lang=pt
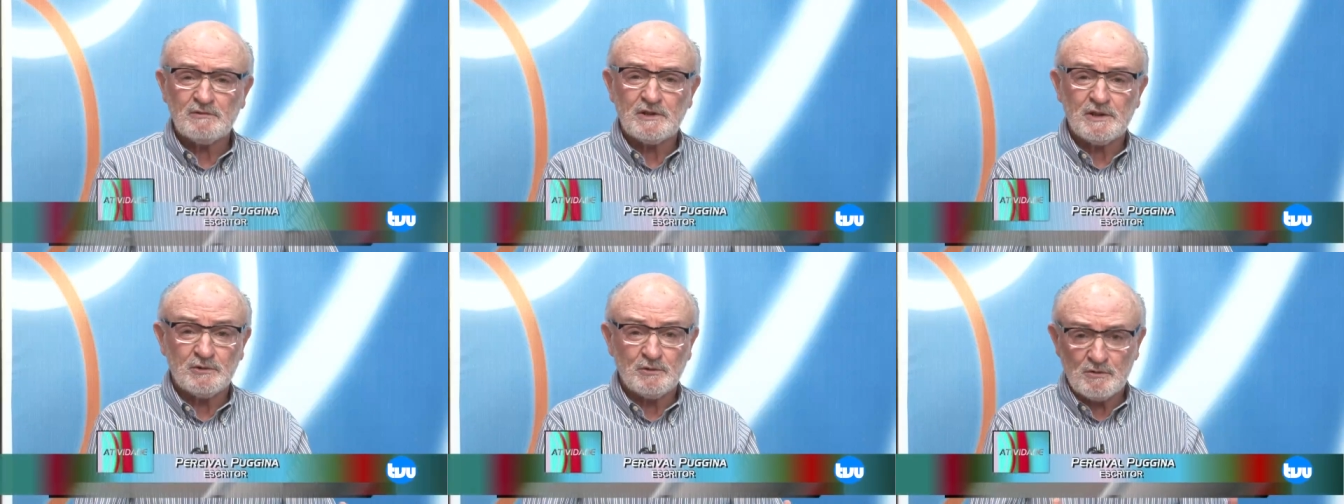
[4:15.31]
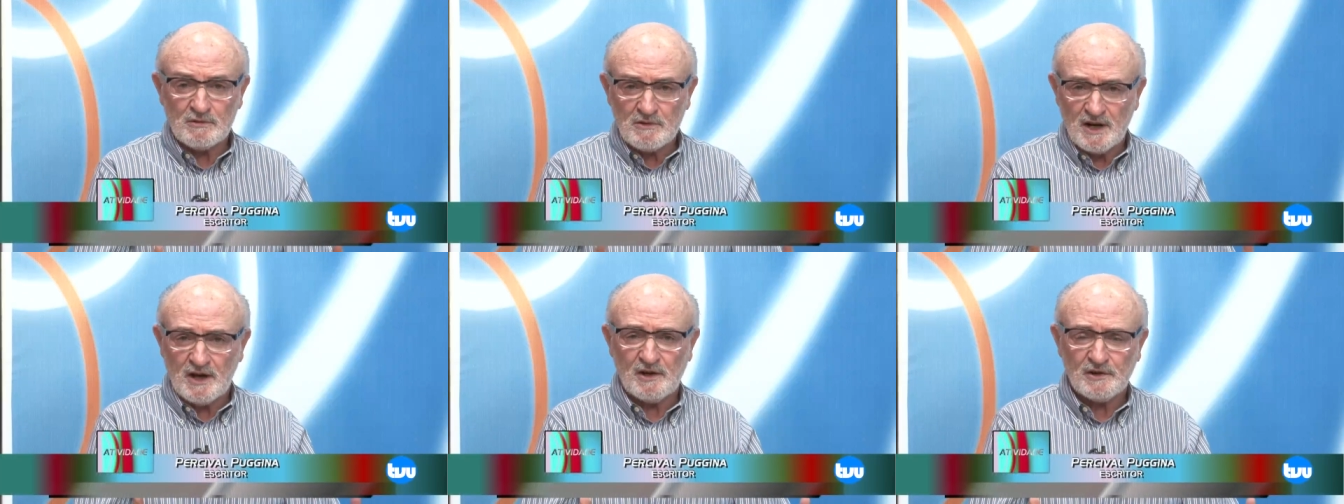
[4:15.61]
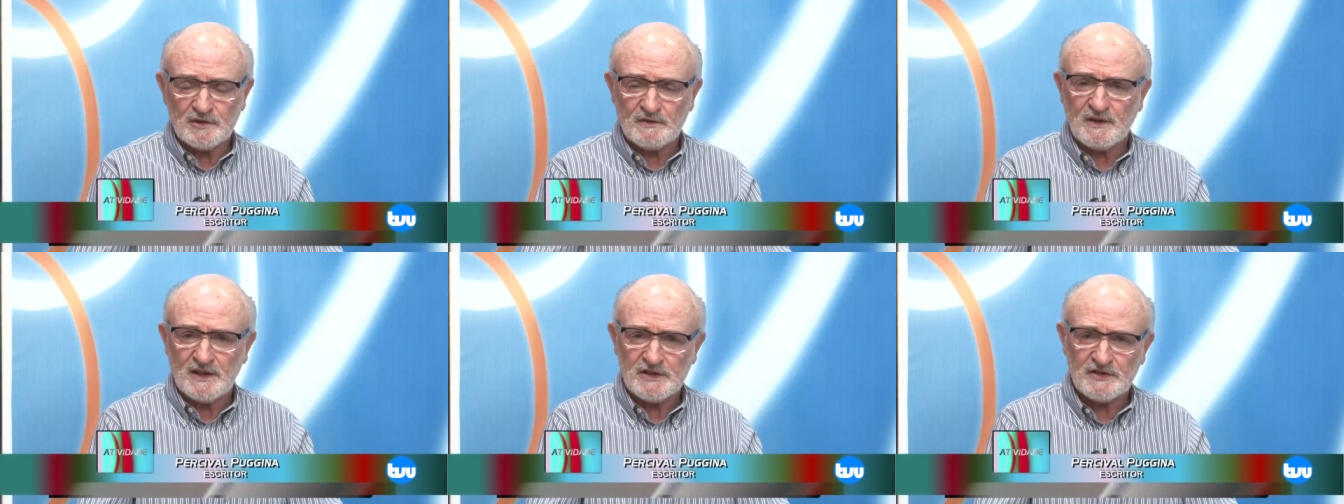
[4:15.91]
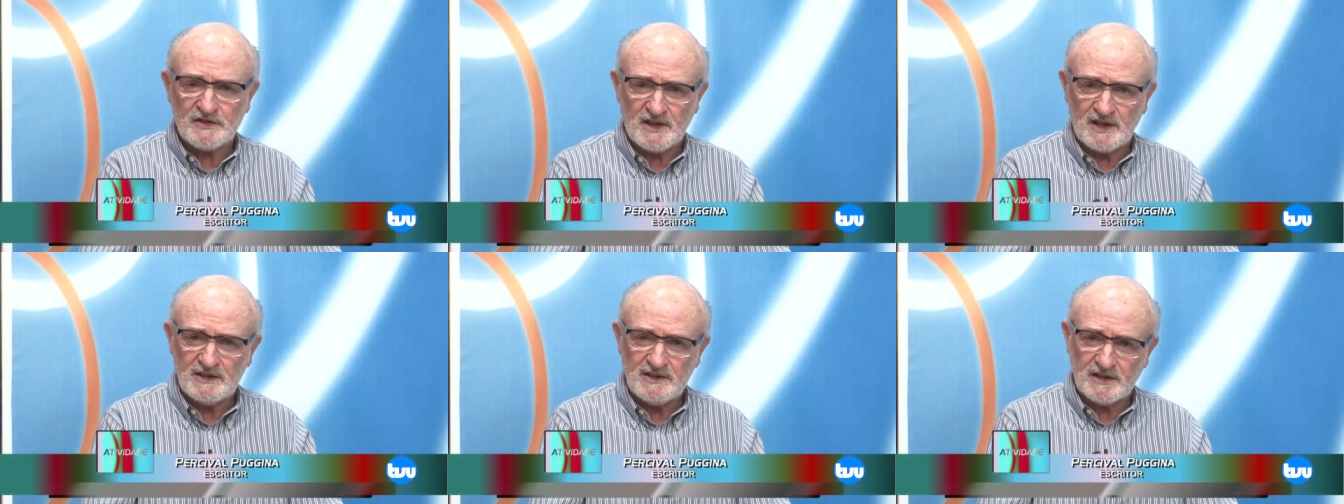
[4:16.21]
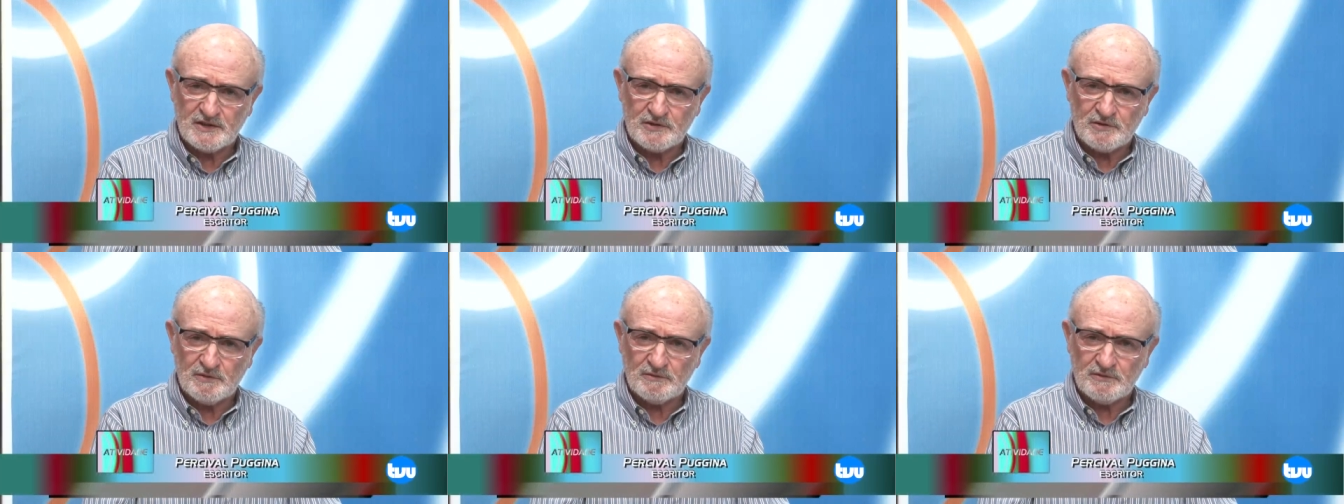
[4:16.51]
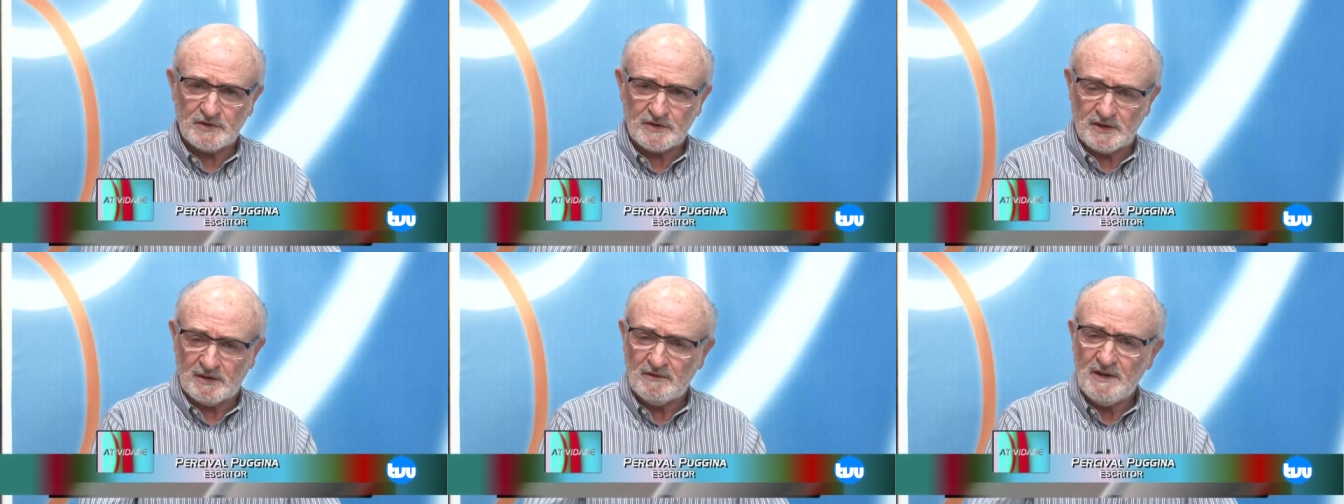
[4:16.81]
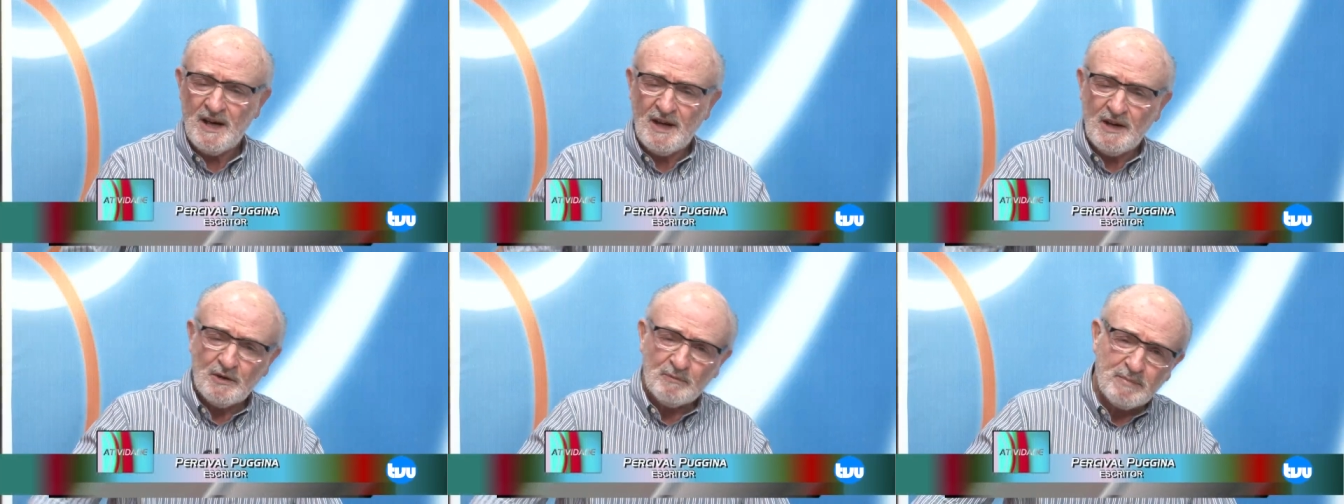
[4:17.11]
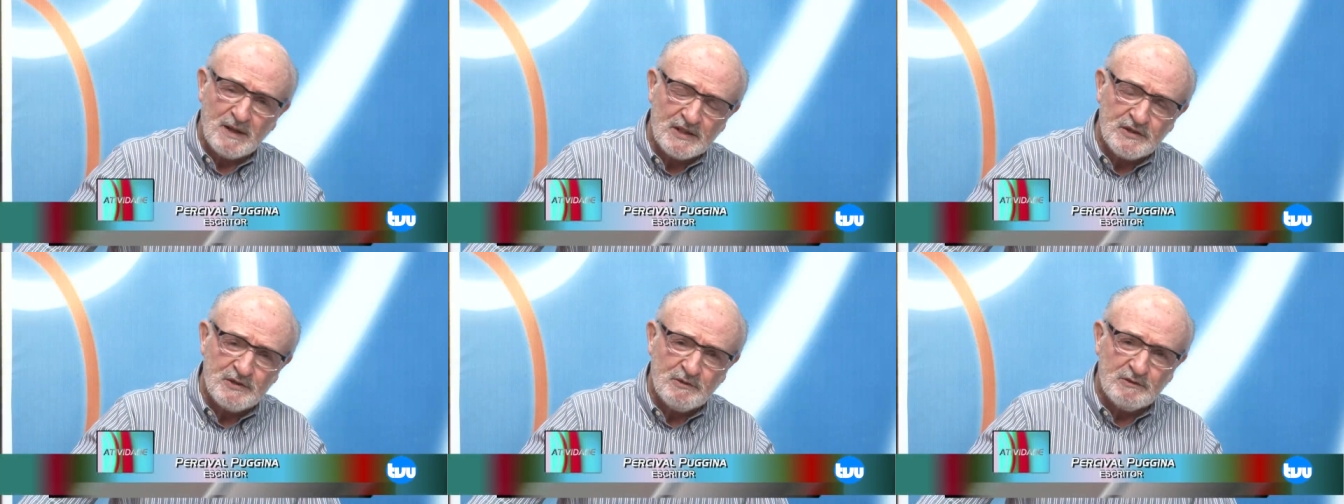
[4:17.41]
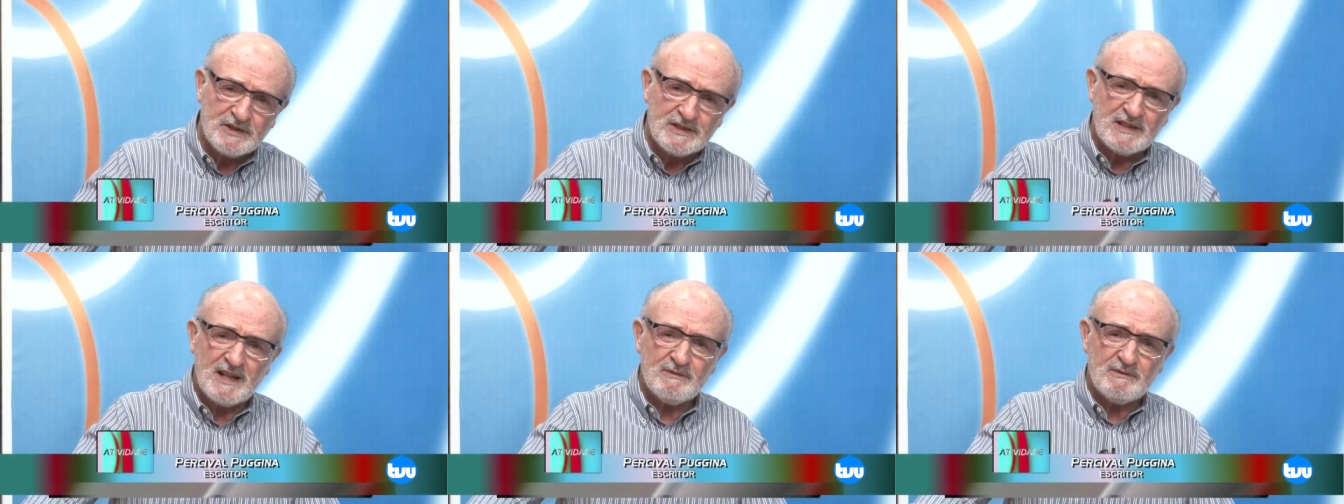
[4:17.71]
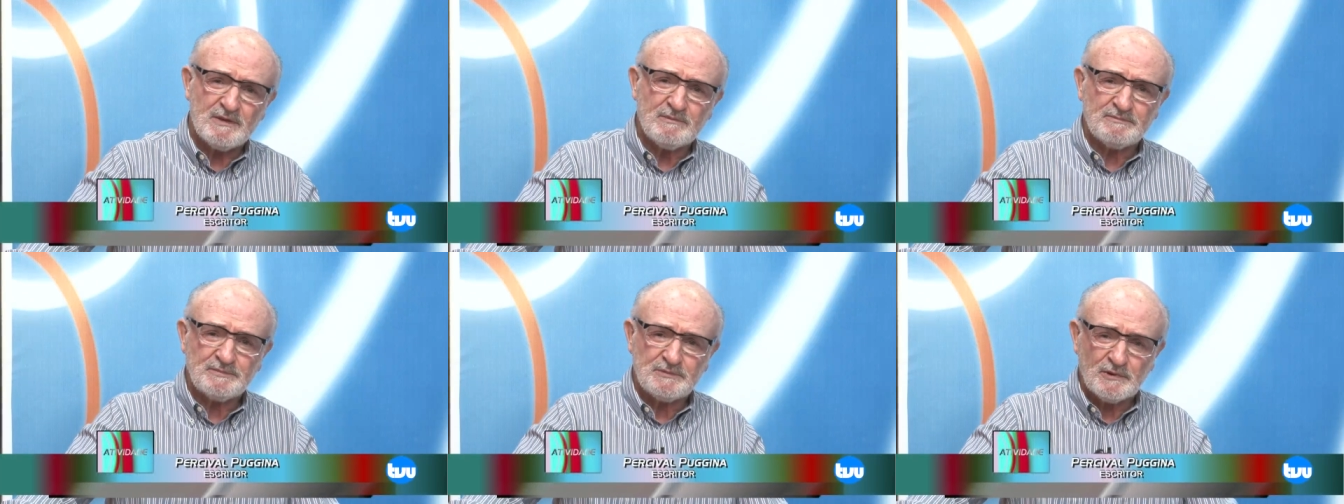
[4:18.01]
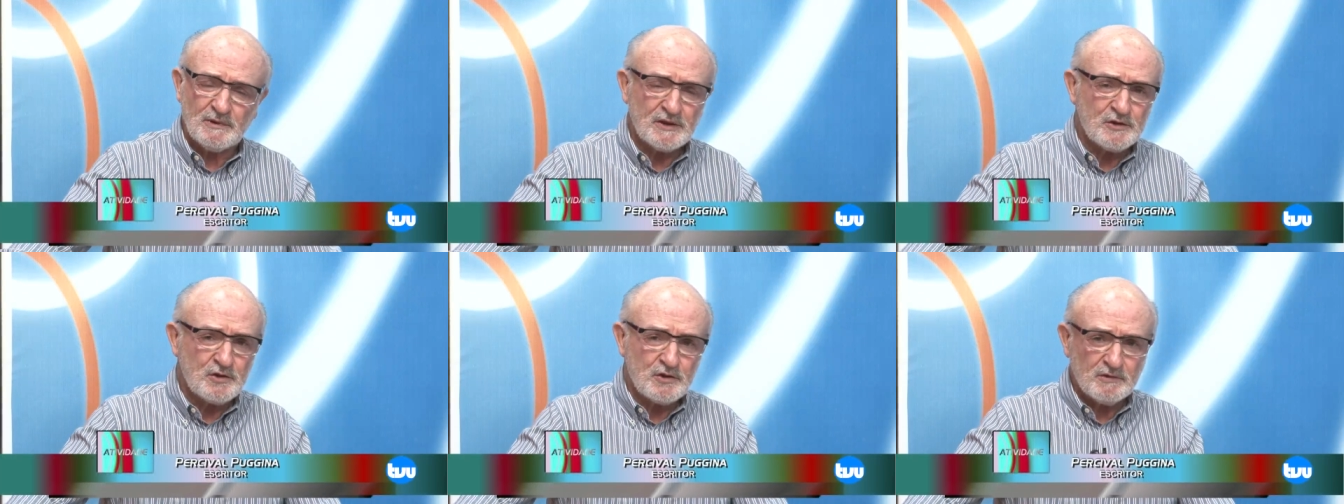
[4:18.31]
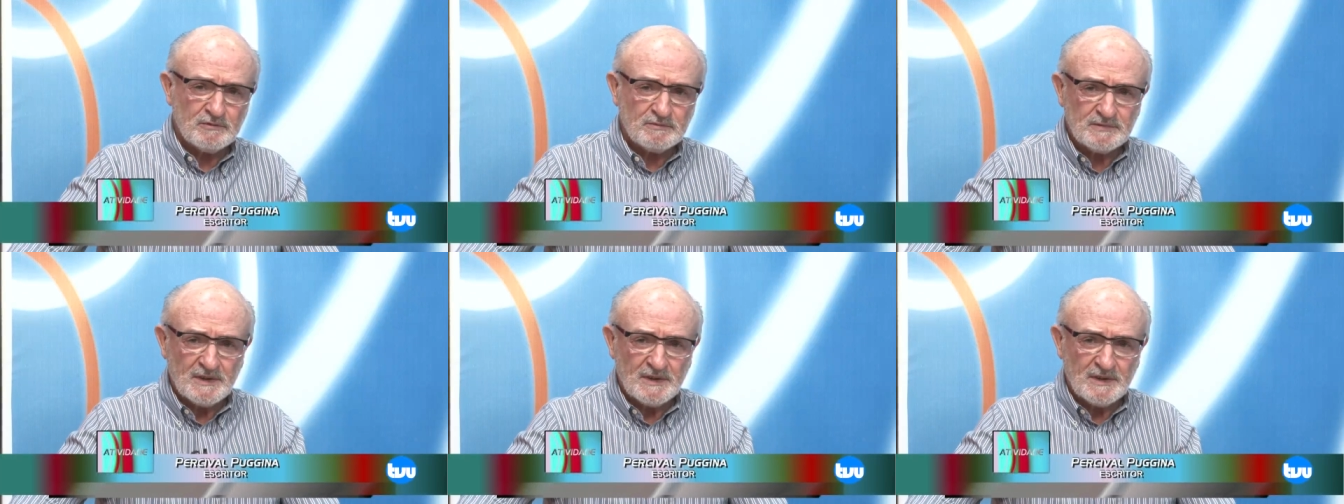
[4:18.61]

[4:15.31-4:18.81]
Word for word: que do caos vai sair a solução. O Brasil esteve durante